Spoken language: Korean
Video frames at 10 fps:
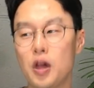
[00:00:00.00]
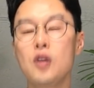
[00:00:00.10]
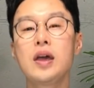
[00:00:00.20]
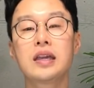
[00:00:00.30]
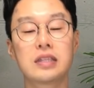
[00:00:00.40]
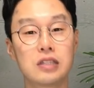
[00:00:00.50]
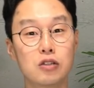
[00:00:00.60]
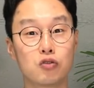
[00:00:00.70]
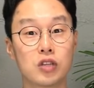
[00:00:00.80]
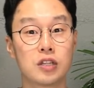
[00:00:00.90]
편하게
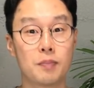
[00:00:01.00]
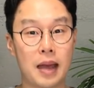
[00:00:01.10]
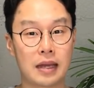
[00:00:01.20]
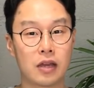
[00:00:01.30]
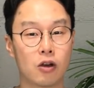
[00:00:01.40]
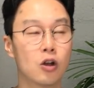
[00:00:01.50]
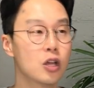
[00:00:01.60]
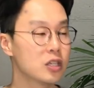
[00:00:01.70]
쓸 수 있는 말이에요.